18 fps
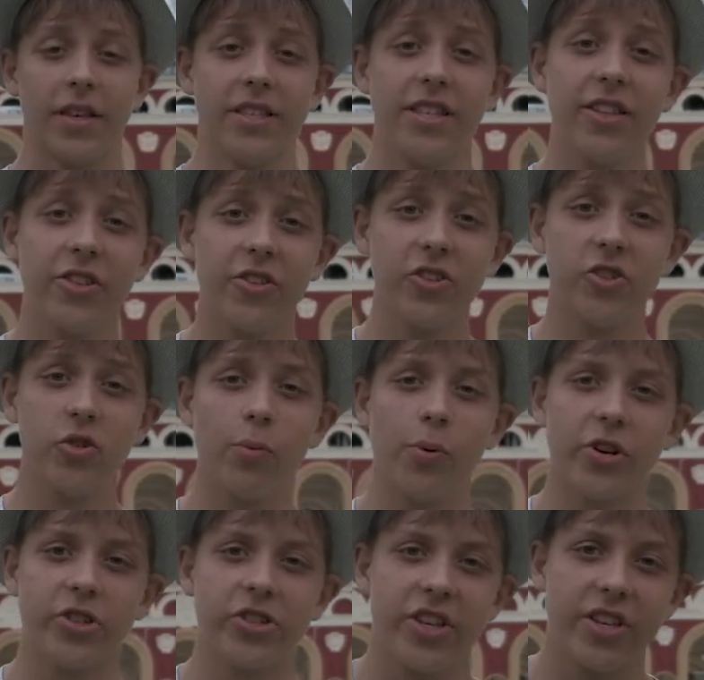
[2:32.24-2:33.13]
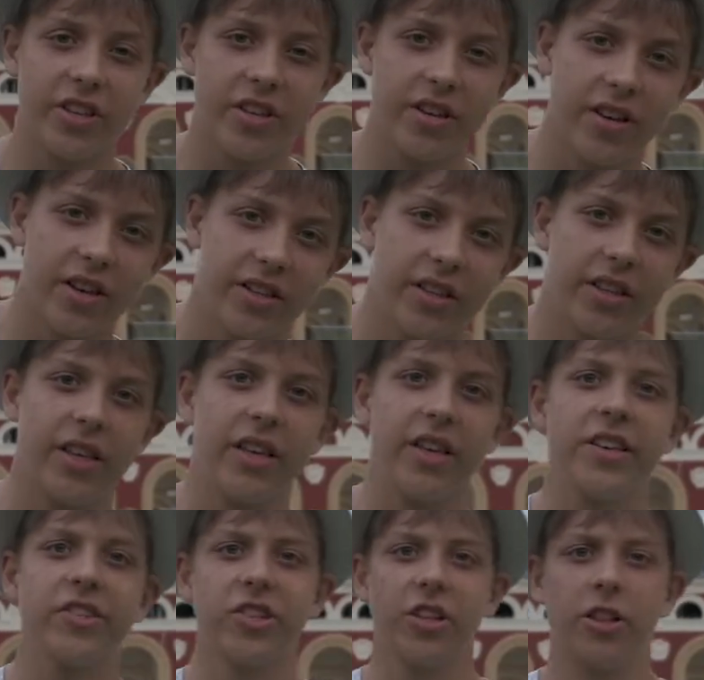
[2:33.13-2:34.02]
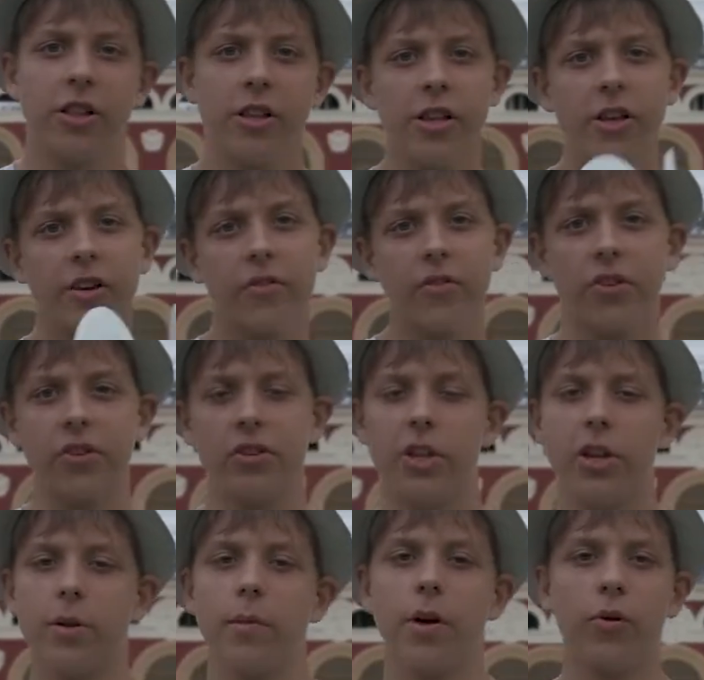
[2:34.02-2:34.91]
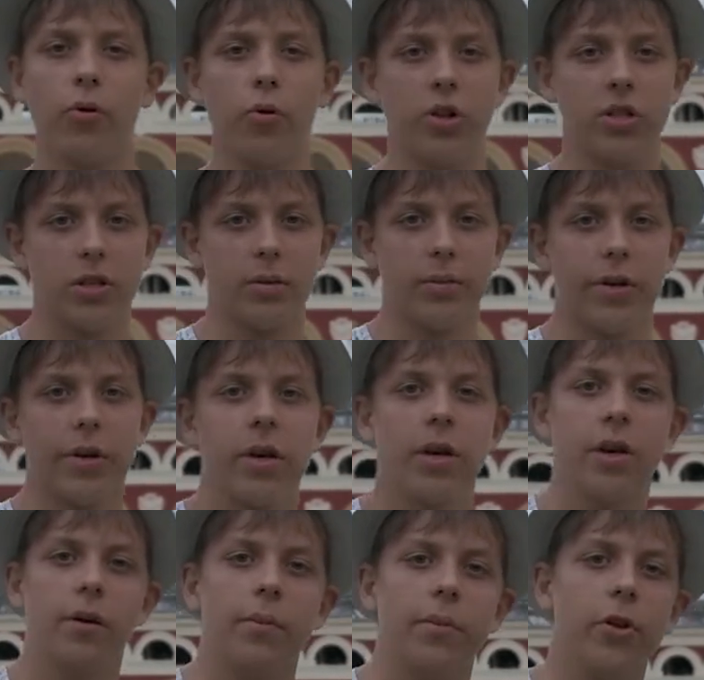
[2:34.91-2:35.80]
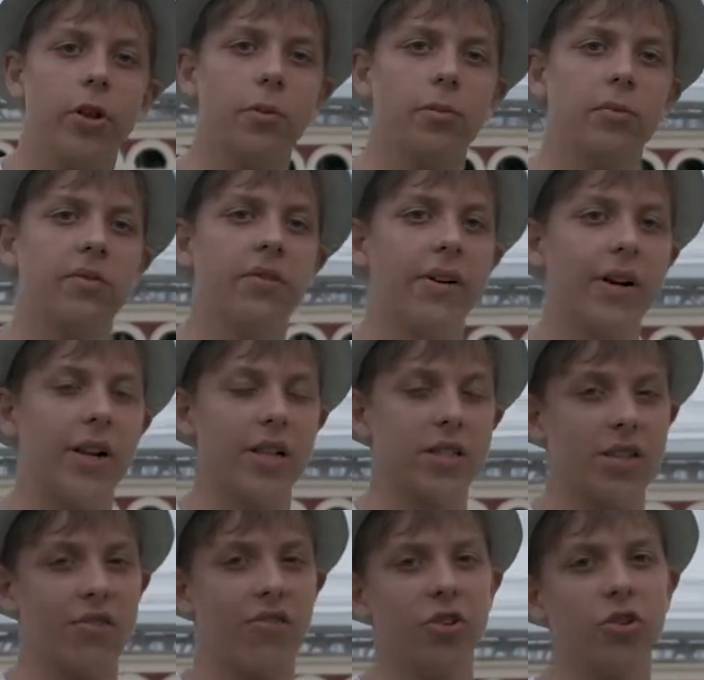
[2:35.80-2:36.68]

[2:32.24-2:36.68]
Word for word: следующее упражнение это и есть жонглирование тремя кольцами. Берем два кольца в